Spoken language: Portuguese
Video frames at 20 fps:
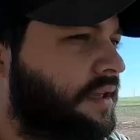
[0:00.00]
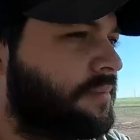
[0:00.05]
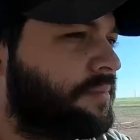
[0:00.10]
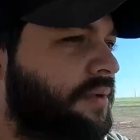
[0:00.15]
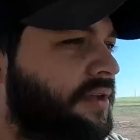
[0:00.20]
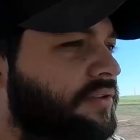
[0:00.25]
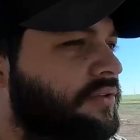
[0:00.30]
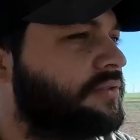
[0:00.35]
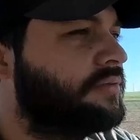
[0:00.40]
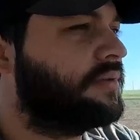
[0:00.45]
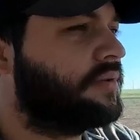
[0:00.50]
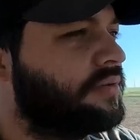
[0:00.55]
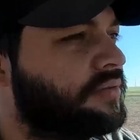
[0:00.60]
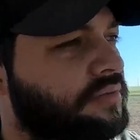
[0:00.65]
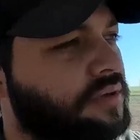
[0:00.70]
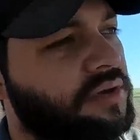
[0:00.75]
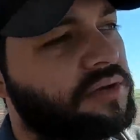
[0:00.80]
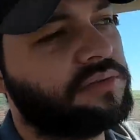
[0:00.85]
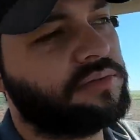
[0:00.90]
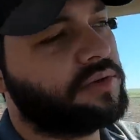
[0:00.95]
de repente,
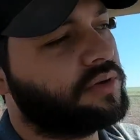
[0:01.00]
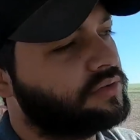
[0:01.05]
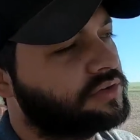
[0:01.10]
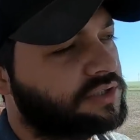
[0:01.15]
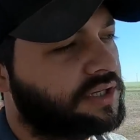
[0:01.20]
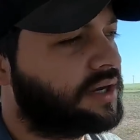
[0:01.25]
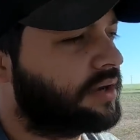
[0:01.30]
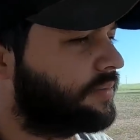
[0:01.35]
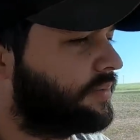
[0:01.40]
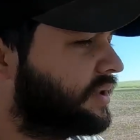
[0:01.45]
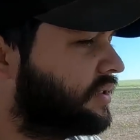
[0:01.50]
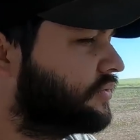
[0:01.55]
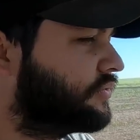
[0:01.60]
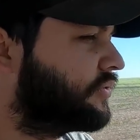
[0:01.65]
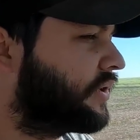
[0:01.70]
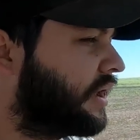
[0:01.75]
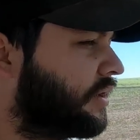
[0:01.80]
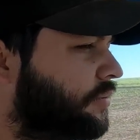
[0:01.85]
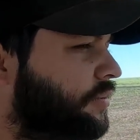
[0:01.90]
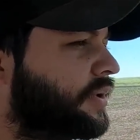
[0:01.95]
eu, eu, eu, geralmente não
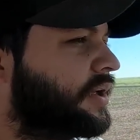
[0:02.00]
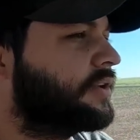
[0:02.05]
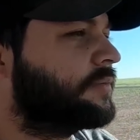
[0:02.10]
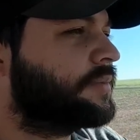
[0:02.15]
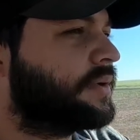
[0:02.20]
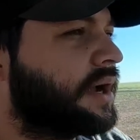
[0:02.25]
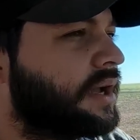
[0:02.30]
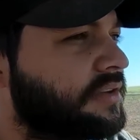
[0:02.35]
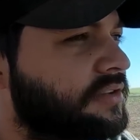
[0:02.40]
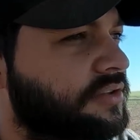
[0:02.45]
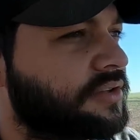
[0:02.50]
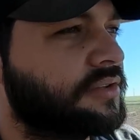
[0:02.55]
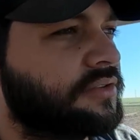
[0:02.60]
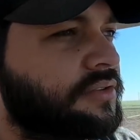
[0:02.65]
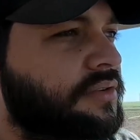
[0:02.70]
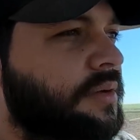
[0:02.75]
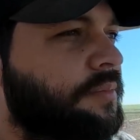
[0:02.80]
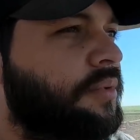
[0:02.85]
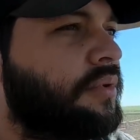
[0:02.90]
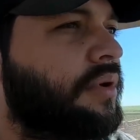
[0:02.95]
falo preço por causa
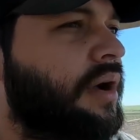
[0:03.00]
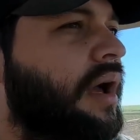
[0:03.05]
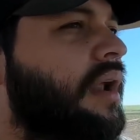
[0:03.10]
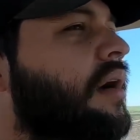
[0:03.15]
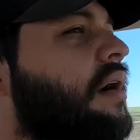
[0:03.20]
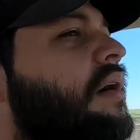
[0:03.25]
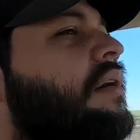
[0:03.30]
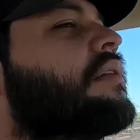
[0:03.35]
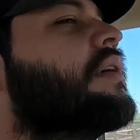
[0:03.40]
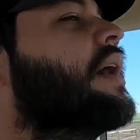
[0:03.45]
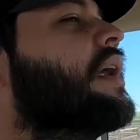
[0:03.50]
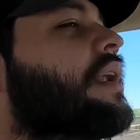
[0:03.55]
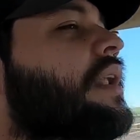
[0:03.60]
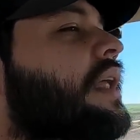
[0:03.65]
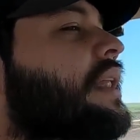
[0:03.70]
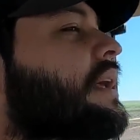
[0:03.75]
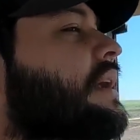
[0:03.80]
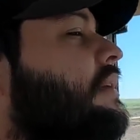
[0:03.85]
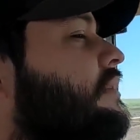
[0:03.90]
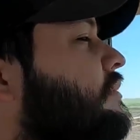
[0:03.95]
disso. Depois o cara, ah, o cara
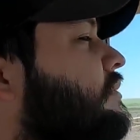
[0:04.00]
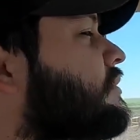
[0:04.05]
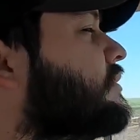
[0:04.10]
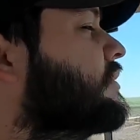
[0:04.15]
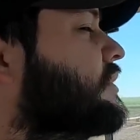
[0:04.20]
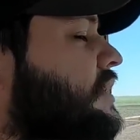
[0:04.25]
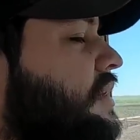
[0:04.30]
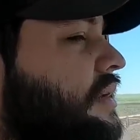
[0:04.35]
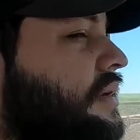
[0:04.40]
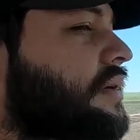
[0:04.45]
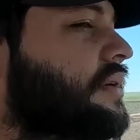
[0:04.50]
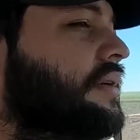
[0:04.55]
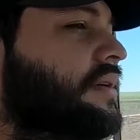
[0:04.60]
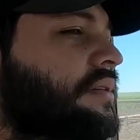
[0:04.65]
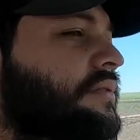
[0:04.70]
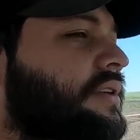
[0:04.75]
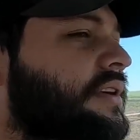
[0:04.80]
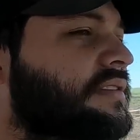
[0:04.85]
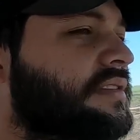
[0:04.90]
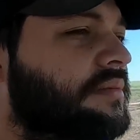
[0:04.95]
lá tá
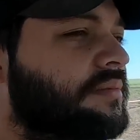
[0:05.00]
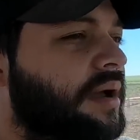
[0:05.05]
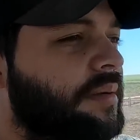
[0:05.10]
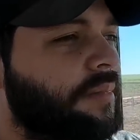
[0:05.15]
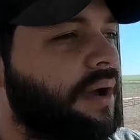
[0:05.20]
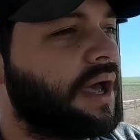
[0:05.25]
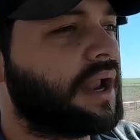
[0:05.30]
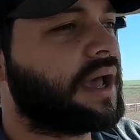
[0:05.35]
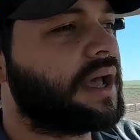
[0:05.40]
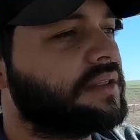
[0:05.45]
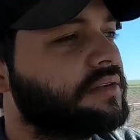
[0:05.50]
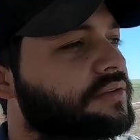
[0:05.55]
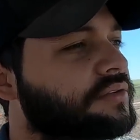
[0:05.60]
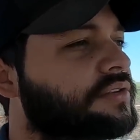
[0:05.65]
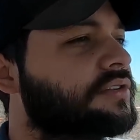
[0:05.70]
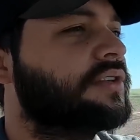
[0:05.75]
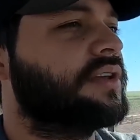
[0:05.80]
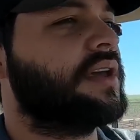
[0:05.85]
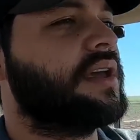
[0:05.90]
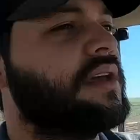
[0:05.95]
fazendo mais barato que
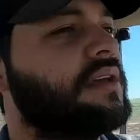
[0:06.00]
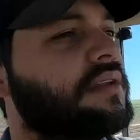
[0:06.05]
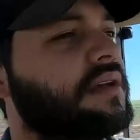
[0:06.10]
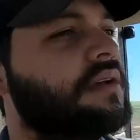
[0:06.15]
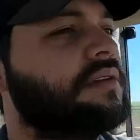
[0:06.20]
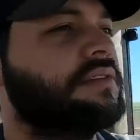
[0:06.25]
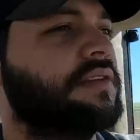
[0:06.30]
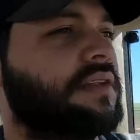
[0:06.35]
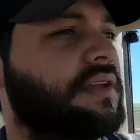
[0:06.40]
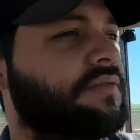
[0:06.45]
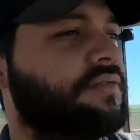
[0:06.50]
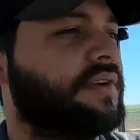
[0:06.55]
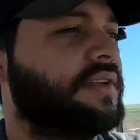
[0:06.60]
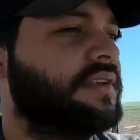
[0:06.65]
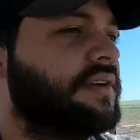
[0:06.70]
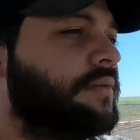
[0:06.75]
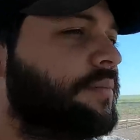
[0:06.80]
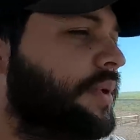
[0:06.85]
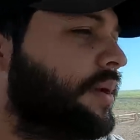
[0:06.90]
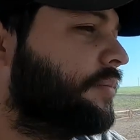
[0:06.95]
você, não, você tem que
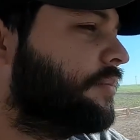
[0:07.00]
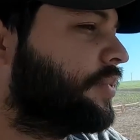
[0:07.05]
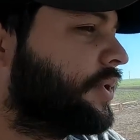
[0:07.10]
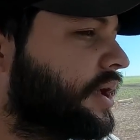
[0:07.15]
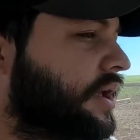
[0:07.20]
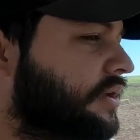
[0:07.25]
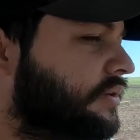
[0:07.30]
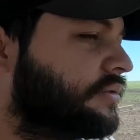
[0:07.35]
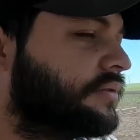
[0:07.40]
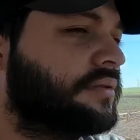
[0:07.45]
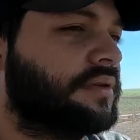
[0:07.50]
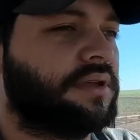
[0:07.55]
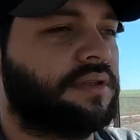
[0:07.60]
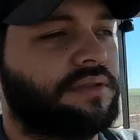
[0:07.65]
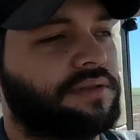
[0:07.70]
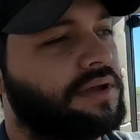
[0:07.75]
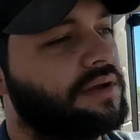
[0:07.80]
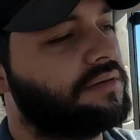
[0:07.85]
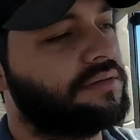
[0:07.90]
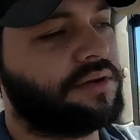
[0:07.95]
fazer o mesmo preço. Né?
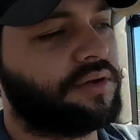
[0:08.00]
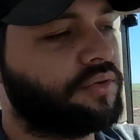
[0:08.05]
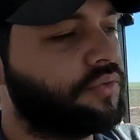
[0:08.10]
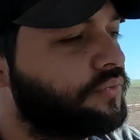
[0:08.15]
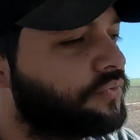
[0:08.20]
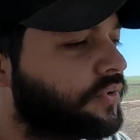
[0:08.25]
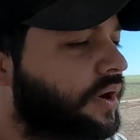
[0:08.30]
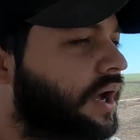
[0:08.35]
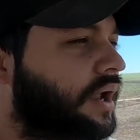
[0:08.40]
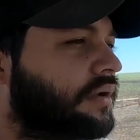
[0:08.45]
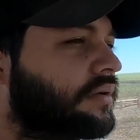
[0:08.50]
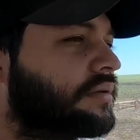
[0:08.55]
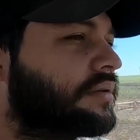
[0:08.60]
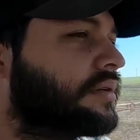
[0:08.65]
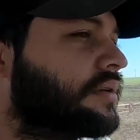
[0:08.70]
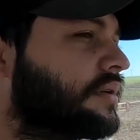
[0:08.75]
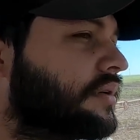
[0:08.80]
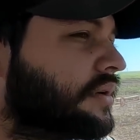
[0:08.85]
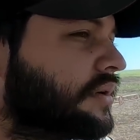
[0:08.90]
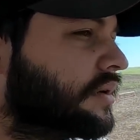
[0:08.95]
Então eu não falo.
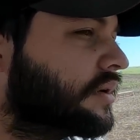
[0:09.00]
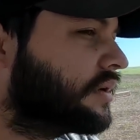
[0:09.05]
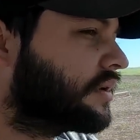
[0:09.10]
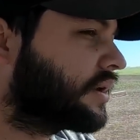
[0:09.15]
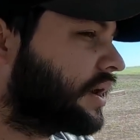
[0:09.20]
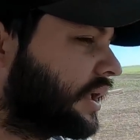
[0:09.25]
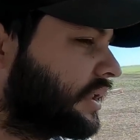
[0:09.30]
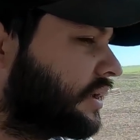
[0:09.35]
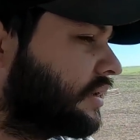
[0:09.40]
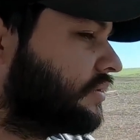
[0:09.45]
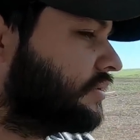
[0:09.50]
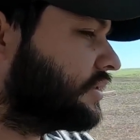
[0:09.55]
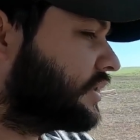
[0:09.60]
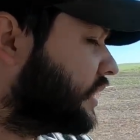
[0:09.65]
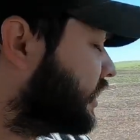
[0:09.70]
Cada um